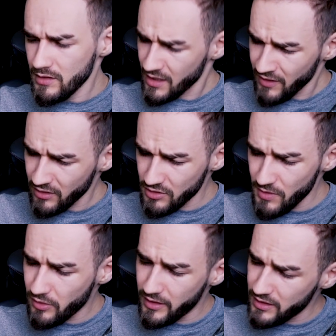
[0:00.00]
Ciekawe jak to
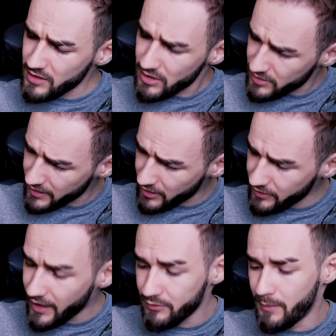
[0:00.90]
smakuje, nigdy czegoś
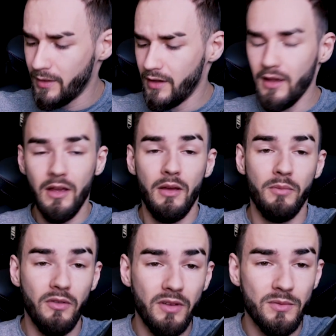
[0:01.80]
takiego nie jadłem.
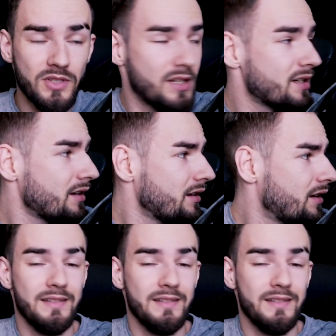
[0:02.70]
Powiem wam szczerze,